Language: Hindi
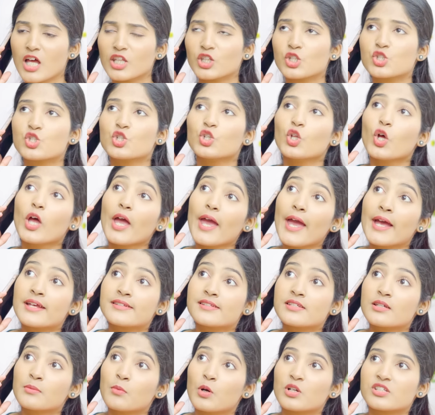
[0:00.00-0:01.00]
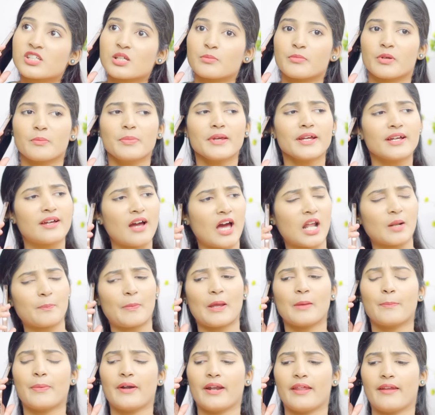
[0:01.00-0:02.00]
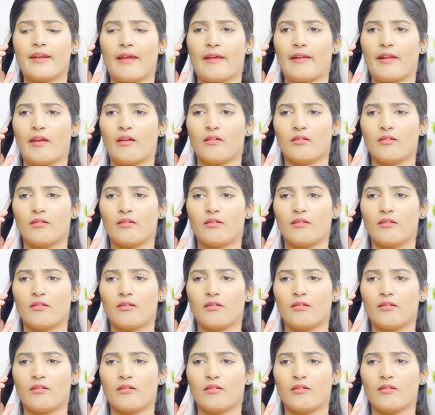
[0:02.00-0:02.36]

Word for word: तुझे तो ऐसे मौसम में भी घर पे ही पड़े रहना